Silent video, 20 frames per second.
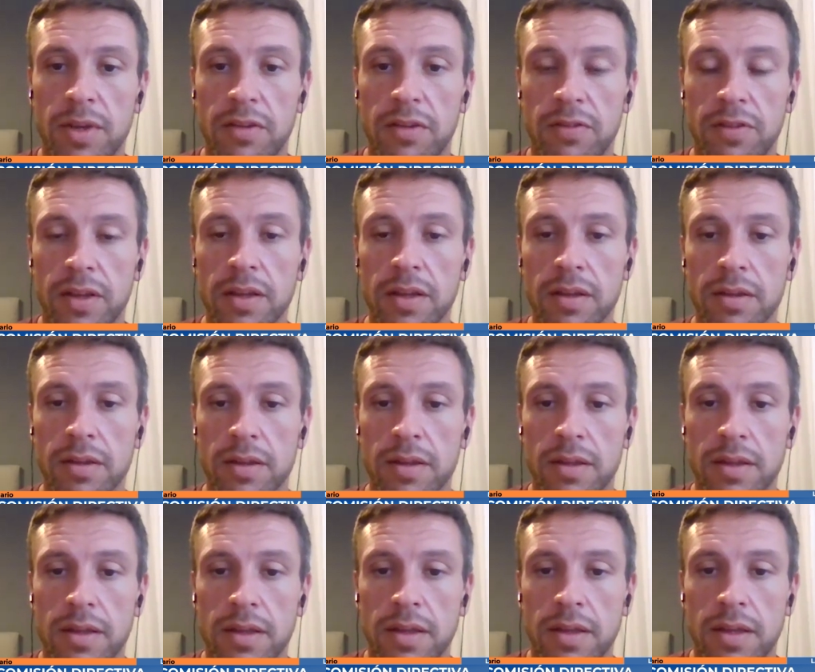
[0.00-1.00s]
mesa
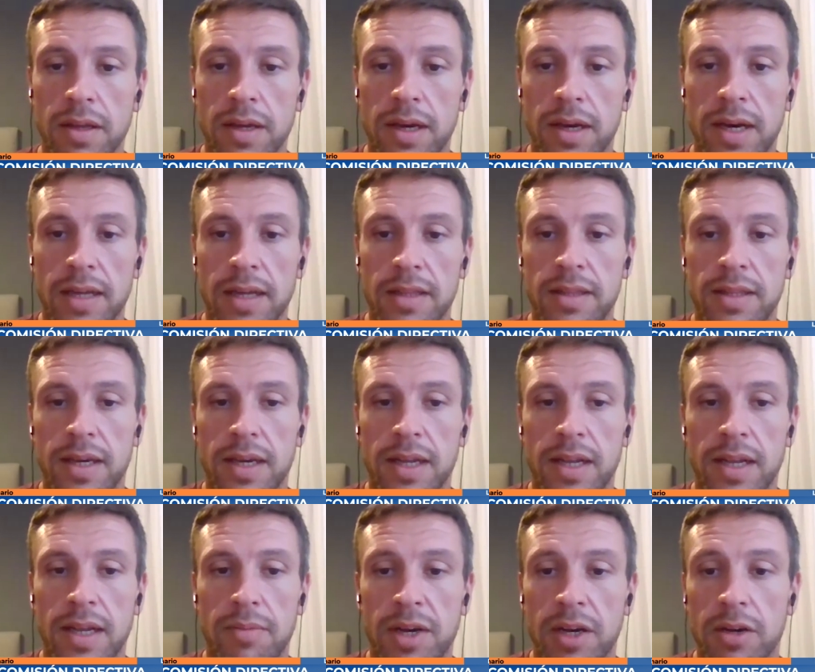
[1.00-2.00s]

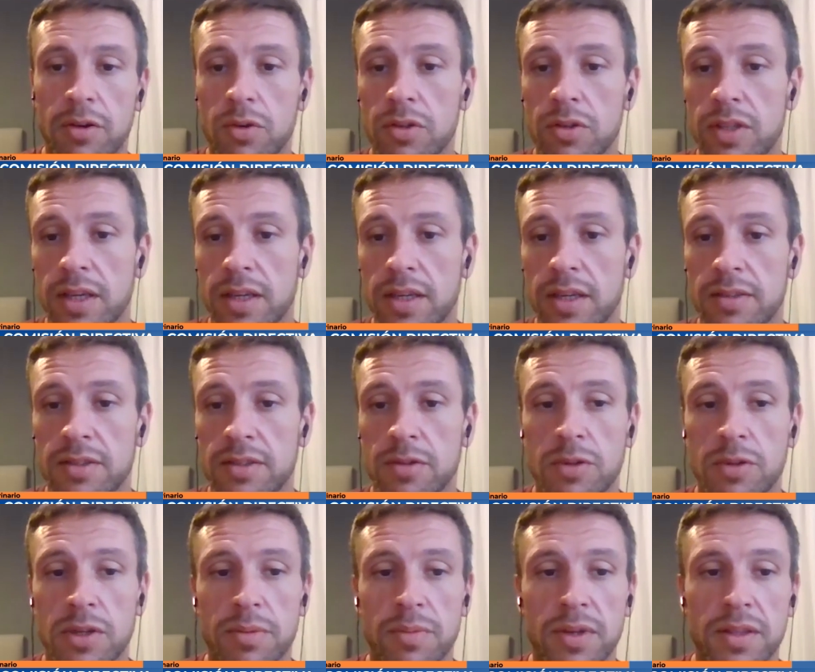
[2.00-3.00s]
hasta la mascota que
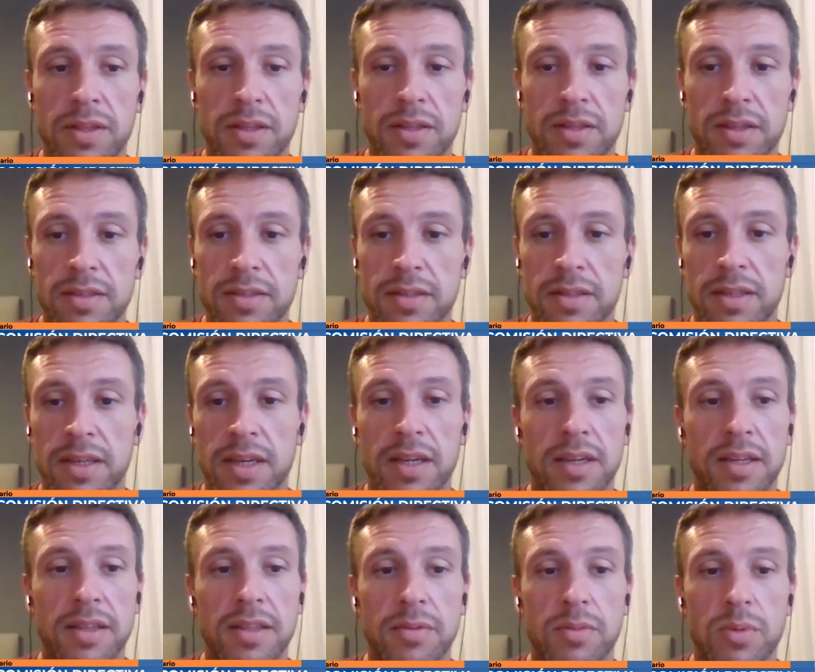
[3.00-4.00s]
seguramente está
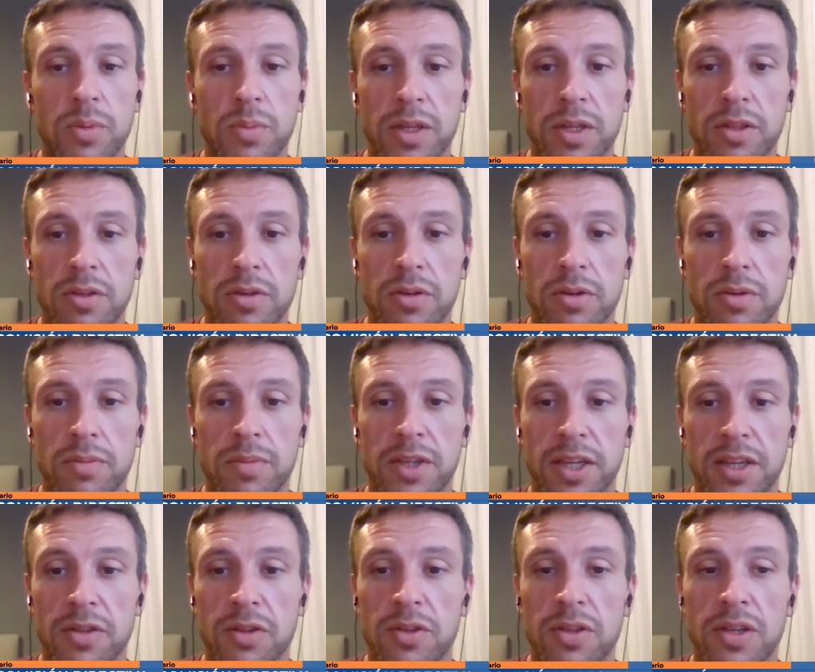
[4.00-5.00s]
sentada en este momento
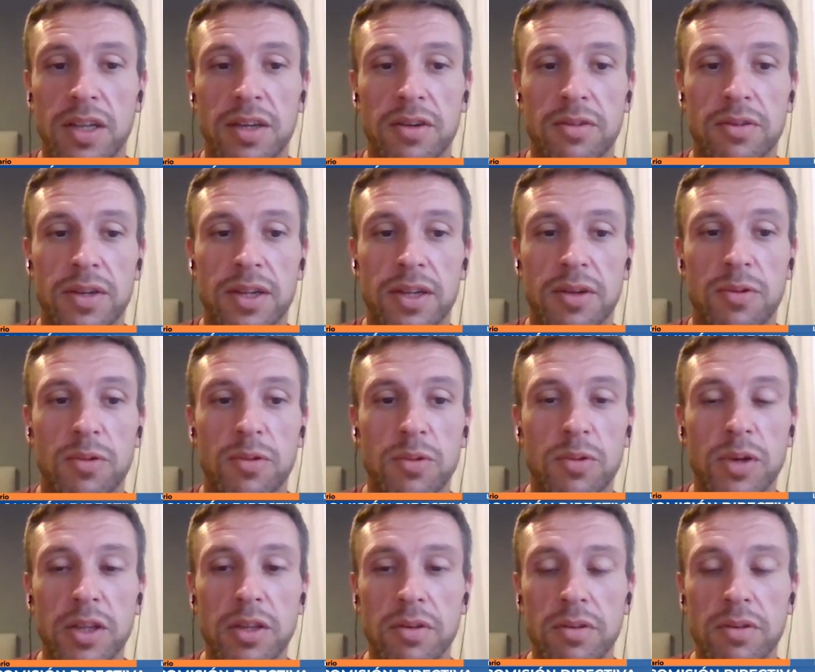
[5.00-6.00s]
mirando tele con algún
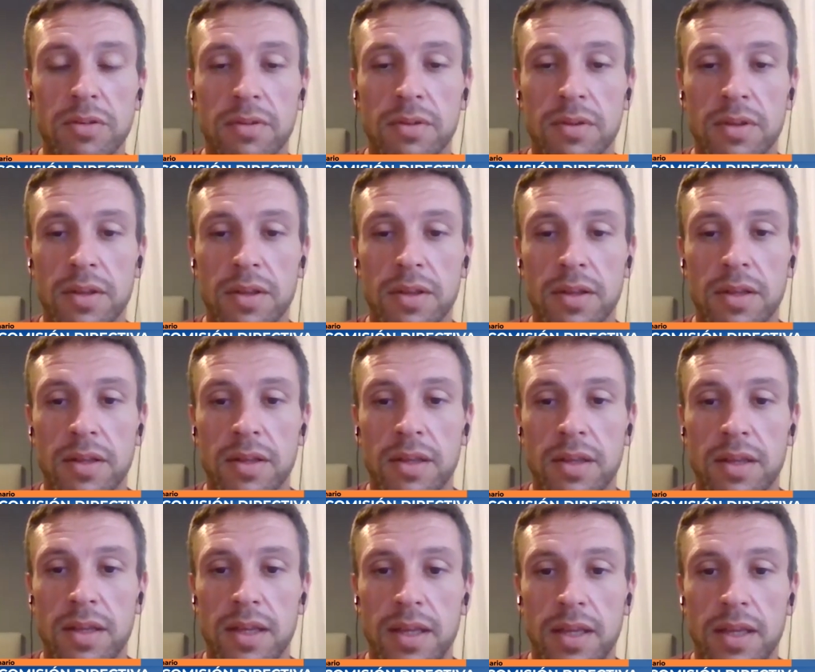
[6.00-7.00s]
dueño
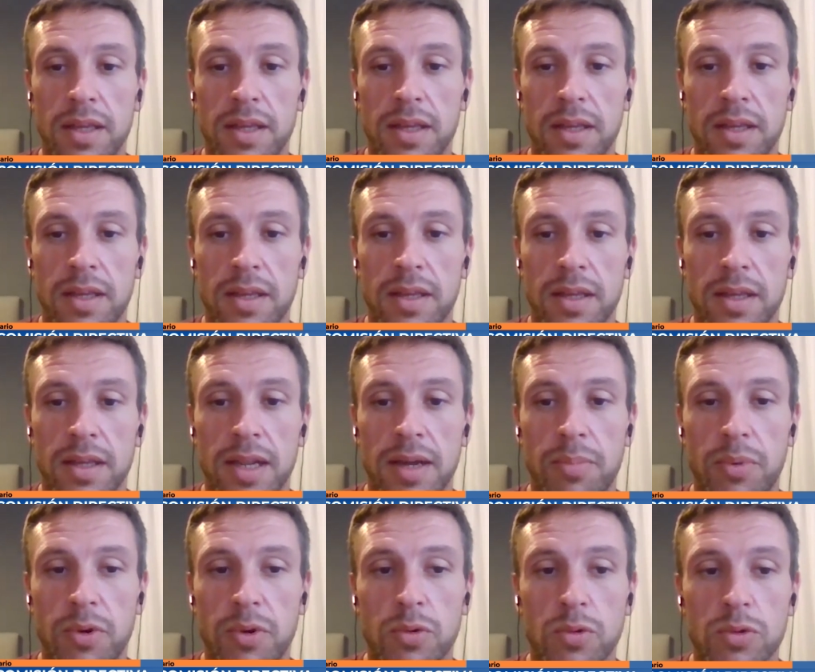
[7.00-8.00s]
y,
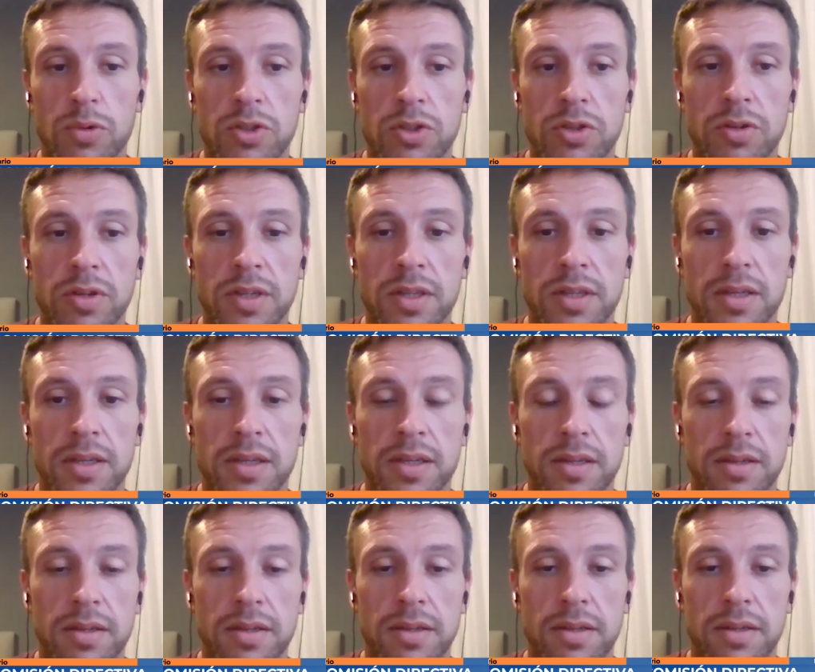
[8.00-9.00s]
la producción
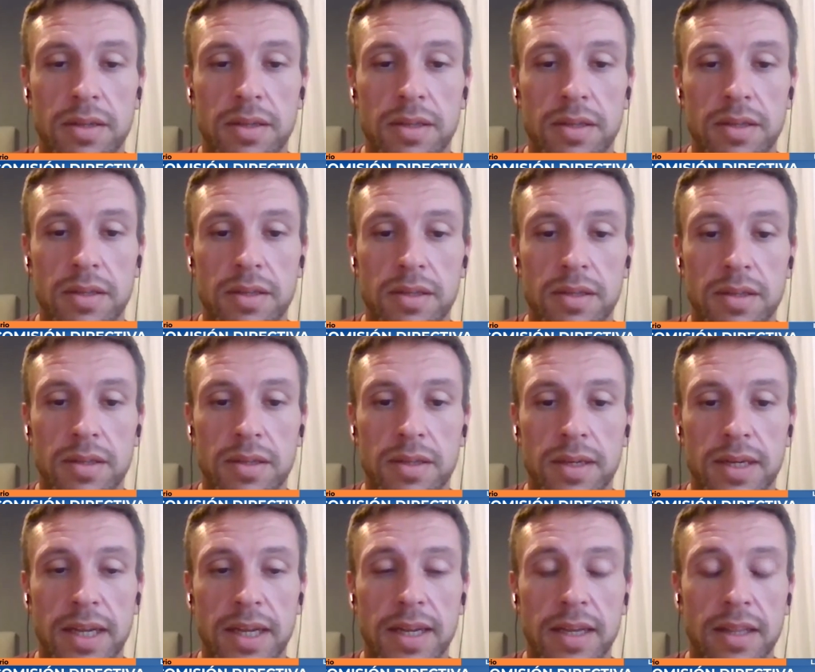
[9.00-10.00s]
en,
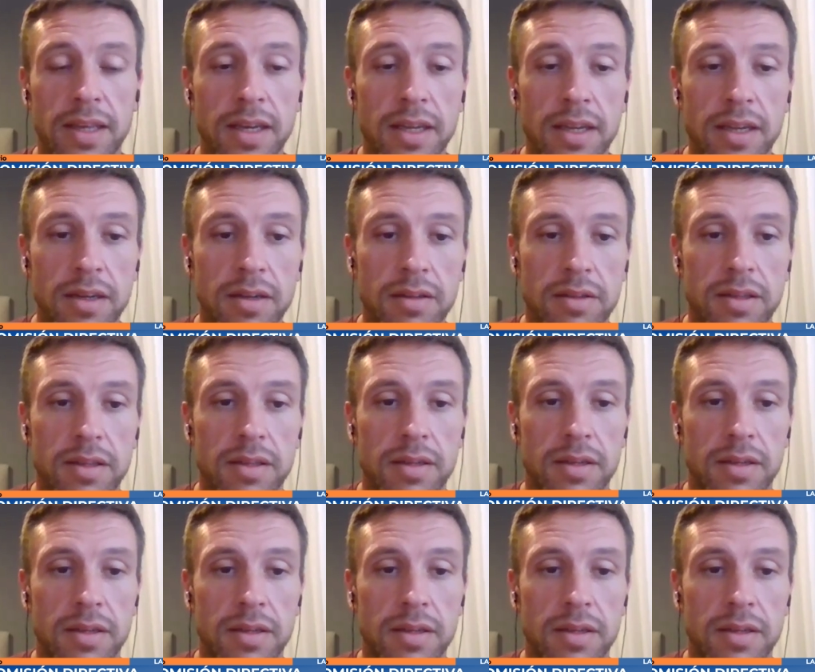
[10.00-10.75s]
ganadera,